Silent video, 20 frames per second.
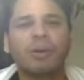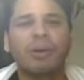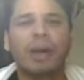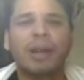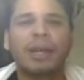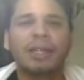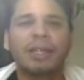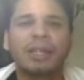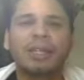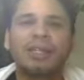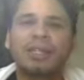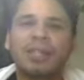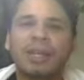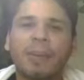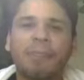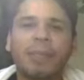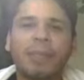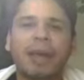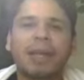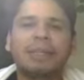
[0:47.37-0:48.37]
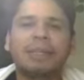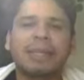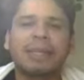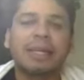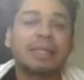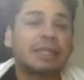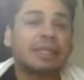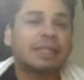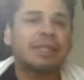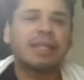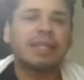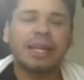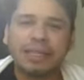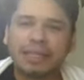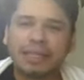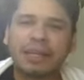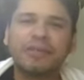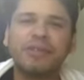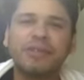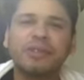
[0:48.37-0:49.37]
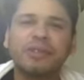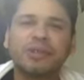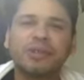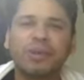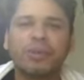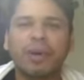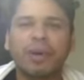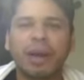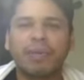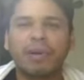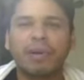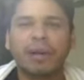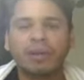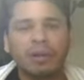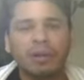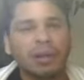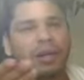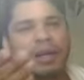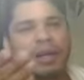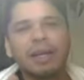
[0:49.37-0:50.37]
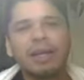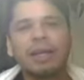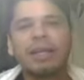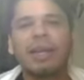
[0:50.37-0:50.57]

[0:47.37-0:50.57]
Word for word: Agora a Energisa presta esse desserviço ao Cuiabano